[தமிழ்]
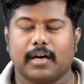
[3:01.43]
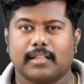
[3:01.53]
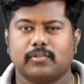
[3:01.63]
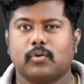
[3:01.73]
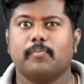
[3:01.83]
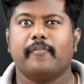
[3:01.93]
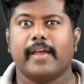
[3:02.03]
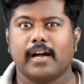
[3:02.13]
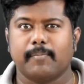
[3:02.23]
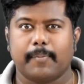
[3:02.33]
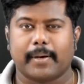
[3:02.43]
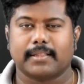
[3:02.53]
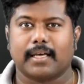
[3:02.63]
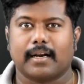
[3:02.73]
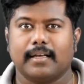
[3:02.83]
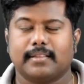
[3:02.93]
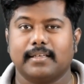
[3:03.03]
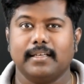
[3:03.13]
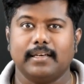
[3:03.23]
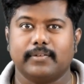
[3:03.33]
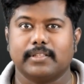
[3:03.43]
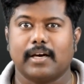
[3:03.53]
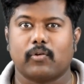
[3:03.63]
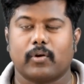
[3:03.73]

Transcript: அதாவது ரொம்ப வேகமாக பறந்தாருன்னா திடீர்னு வந்து